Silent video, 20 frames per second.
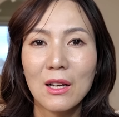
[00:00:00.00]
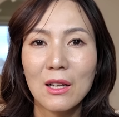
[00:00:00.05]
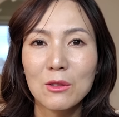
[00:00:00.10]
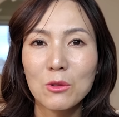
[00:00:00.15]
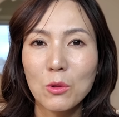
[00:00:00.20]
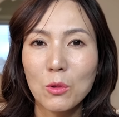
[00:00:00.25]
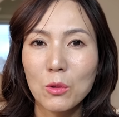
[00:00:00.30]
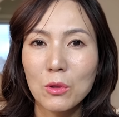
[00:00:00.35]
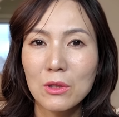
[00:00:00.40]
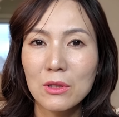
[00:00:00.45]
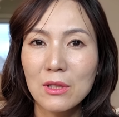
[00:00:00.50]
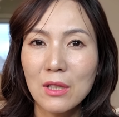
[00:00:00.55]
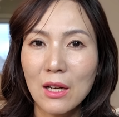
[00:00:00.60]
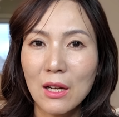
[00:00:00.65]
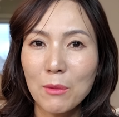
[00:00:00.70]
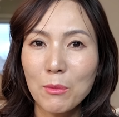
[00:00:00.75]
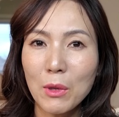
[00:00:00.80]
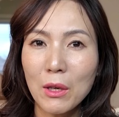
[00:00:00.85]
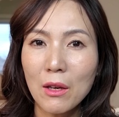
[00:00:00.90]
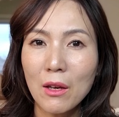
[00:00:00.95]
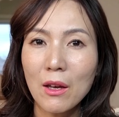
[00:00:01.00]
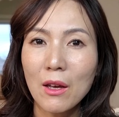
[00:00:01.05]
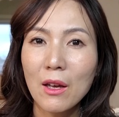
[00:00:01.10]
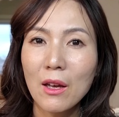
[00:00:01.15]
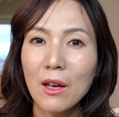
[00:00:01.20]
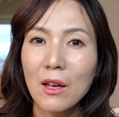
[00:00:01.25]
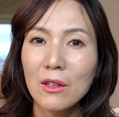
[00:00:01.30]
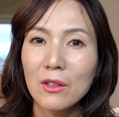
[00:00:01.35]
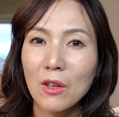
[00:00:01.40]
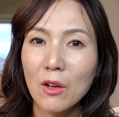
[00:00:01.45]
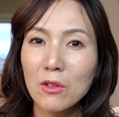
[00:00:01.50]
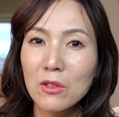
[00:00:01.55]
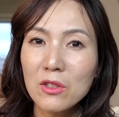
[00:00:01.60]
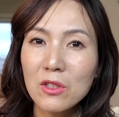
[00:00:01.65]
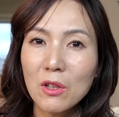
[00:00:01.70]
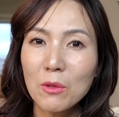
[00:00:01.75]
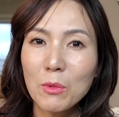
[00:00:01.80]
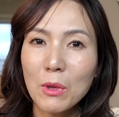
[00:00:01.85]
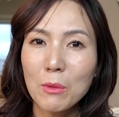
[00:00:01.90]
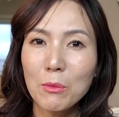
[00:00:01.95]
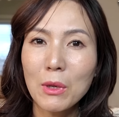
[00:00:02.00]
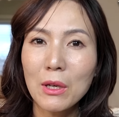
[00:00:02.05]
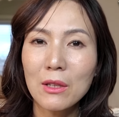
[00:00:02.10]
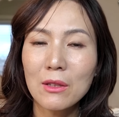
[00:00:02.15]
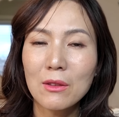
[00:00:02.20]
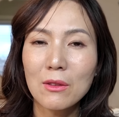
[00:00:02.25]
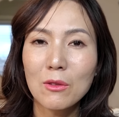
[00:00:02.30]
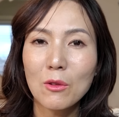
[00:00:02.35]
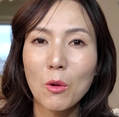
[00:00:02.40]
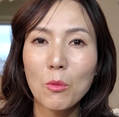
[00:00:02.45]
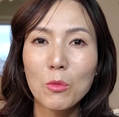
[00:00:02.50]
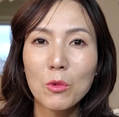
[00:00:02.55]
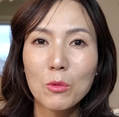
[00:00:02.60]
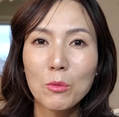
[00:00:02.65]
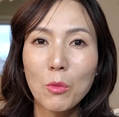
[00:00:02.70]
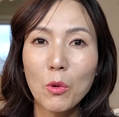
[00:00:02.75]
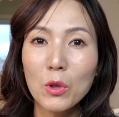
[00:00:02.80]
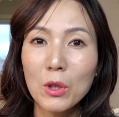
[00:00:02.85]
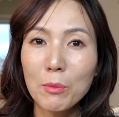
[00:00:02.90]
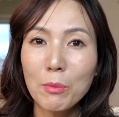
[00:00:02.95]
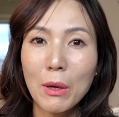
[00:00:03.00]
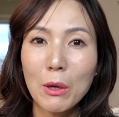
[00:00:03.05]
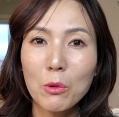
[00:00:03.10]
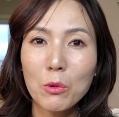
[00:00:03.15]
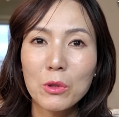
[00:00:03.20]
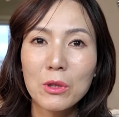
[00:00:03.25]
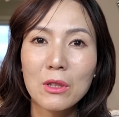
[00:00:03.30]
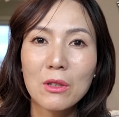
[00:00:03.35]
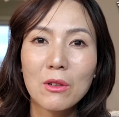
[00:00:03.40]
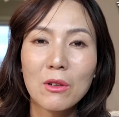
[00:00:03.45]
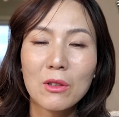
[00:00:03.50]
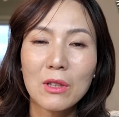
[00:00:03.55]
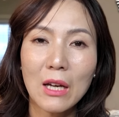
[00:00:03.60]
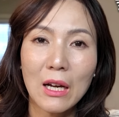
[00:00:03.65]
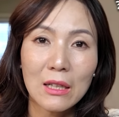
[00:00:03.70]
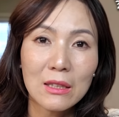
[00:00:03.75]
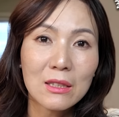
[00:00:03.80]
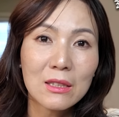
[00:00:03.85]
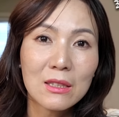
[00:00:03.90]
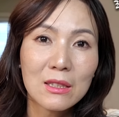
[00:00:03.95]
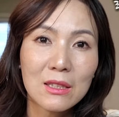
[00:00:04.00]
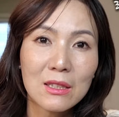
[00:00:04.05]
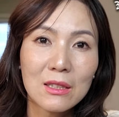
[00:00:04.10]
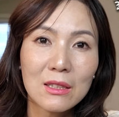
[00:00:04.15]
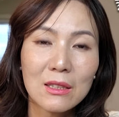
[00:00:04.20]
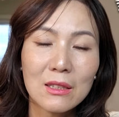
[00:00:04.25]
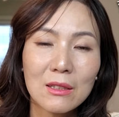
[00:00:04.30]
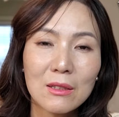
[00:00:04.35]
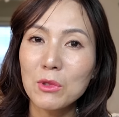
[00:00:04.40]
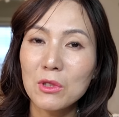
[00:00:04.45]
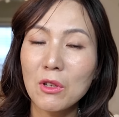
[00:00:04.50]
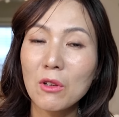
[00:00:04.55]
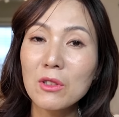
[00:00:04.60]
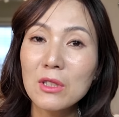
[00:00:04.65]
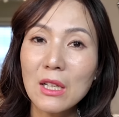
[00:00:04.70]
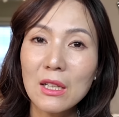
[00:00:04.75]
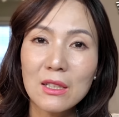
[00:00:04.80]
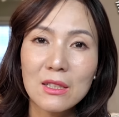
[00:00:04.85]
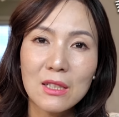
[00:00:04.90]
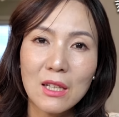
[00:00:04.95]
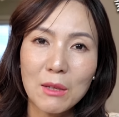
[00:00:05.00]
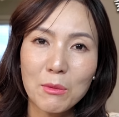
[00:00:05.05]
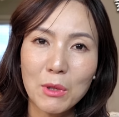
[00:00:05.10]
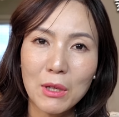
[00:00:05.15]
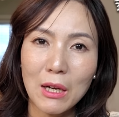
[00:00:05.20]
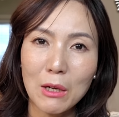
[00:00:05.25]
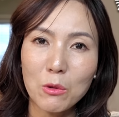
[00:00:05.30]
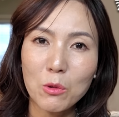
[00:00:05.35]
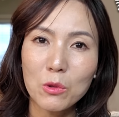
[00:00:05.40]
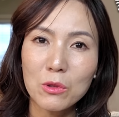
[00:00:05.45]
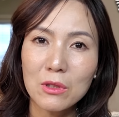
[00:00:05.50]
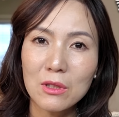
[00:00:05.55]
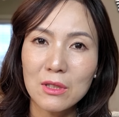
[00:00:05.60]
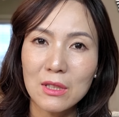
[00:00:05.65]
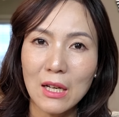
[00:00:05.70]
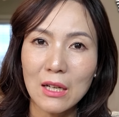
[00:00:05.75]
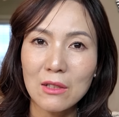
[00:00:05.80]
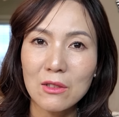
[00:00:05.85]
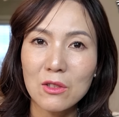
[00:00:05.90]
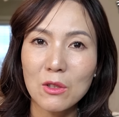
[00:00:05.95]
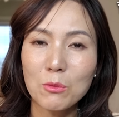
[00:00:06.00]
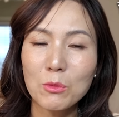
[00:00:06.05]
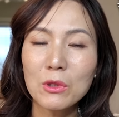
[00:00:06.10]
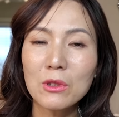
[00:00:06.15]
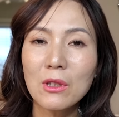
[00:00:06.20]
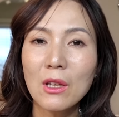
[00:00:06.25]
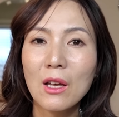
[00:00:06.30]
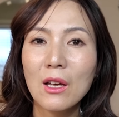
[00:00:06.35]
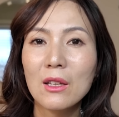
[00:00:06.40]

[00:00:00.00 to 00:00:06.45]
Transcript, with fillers: 또 그 사람의 결점에만 너무 몰입하고 있는 건 아닌지 정작 이 사람이 갖고 있는 장점은